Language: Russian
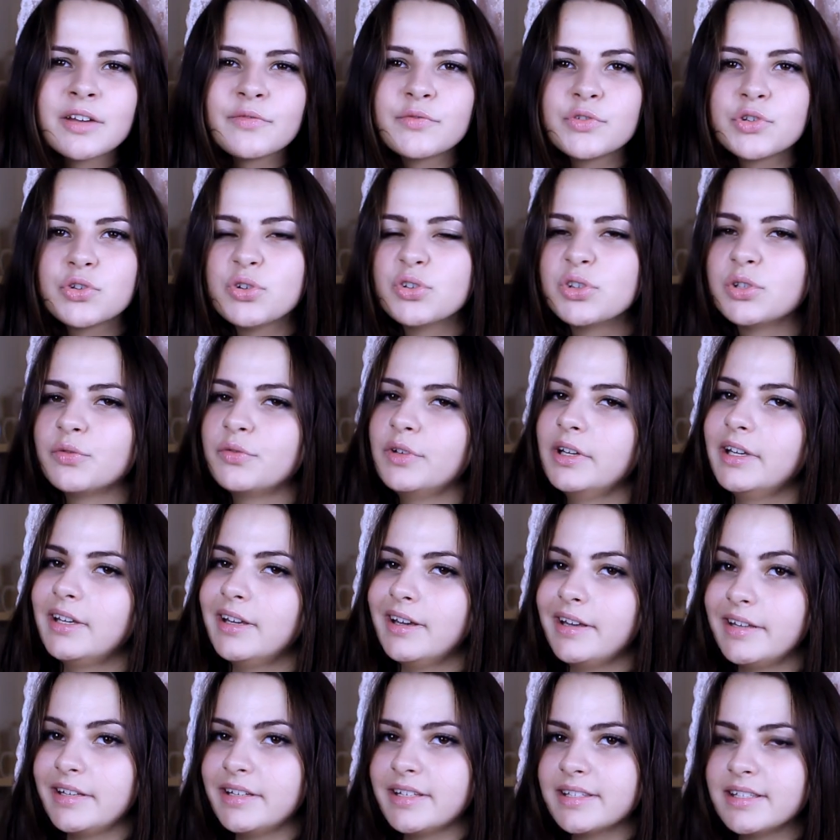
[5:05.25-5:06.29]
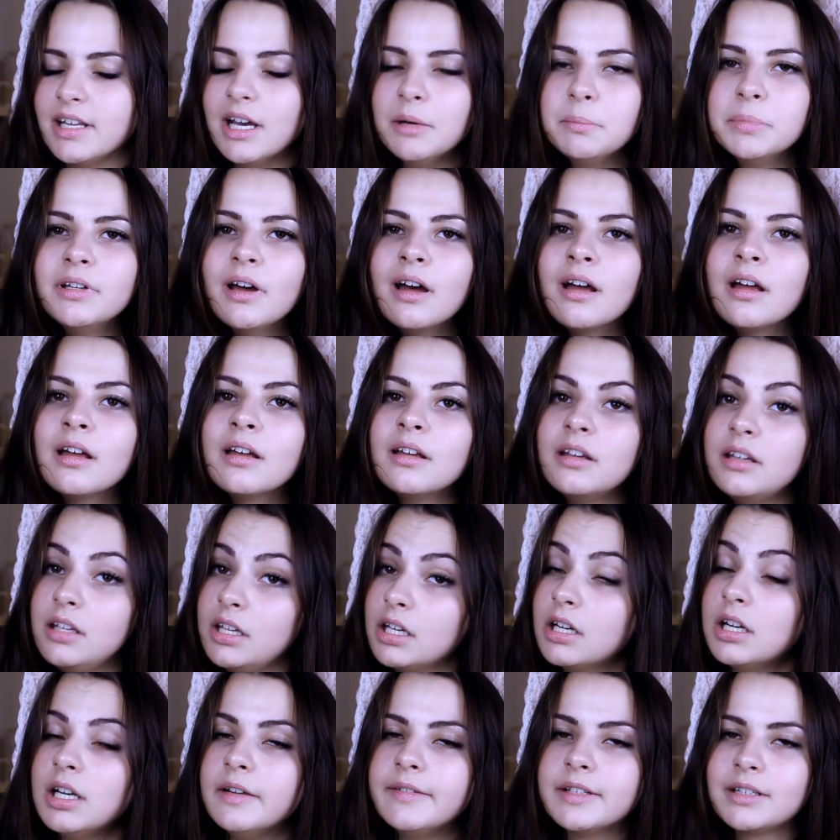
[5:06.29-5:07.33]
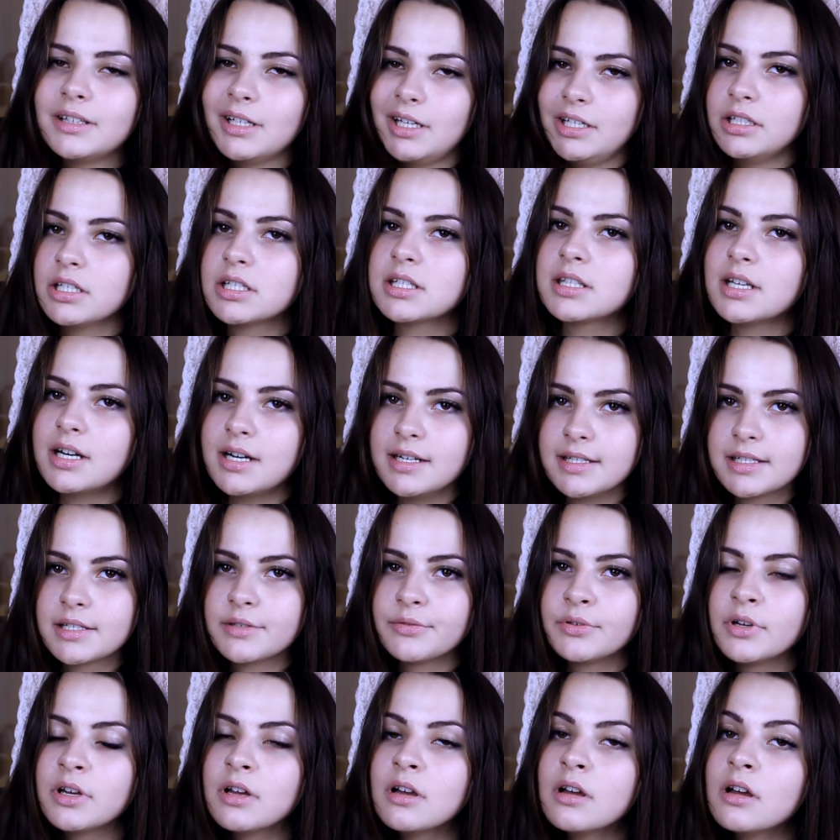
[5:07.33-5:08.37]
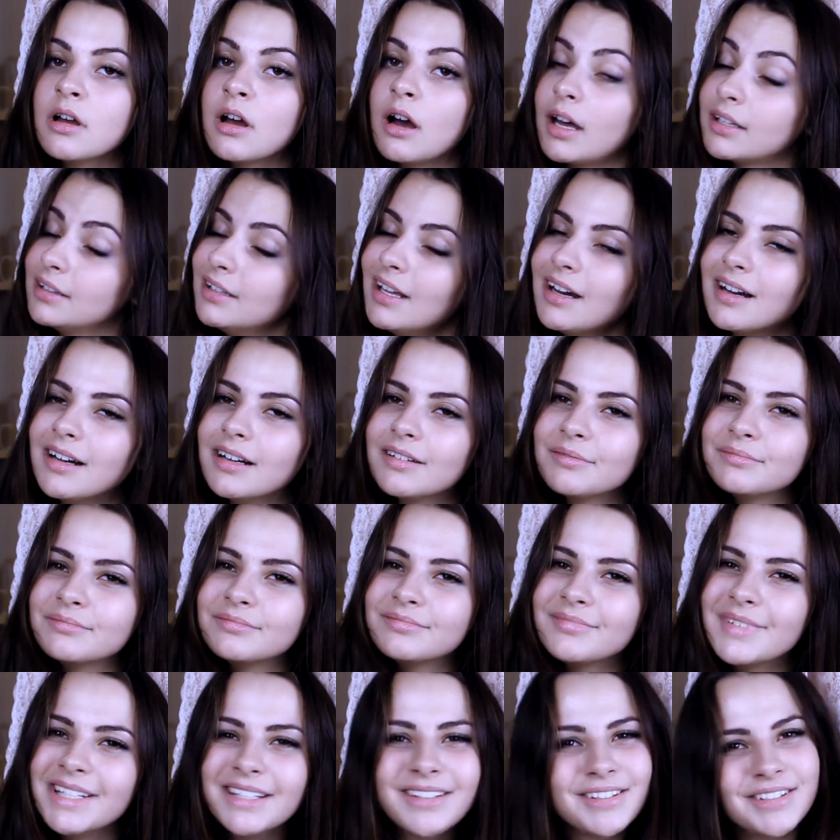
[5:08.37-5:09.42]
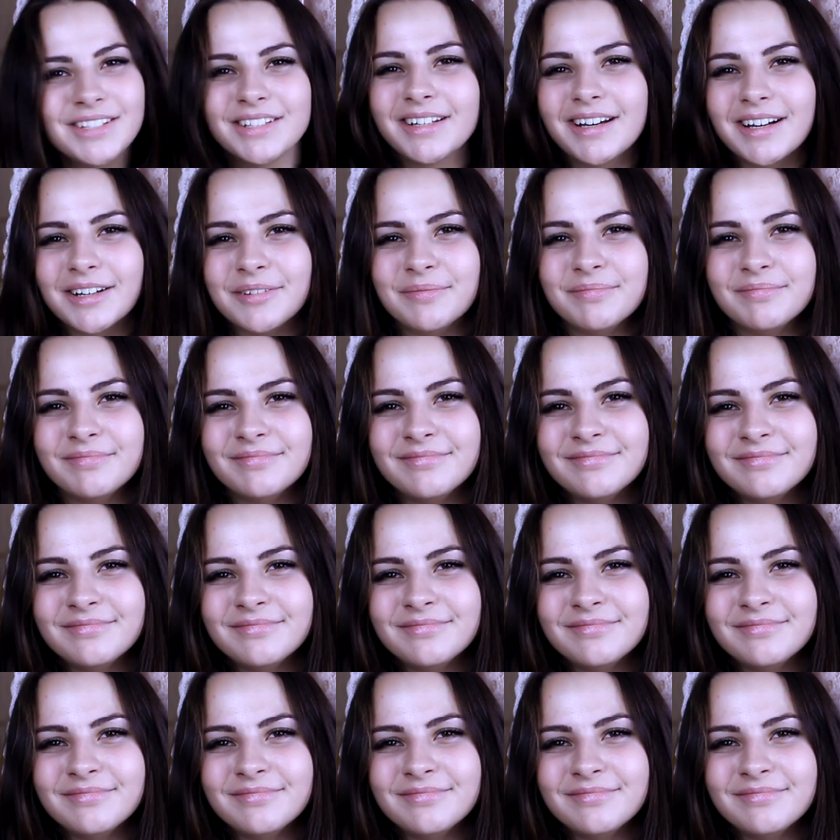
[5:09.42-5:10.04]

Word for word: Все это влияние Запада и клевета иностранцев. Однако это не так.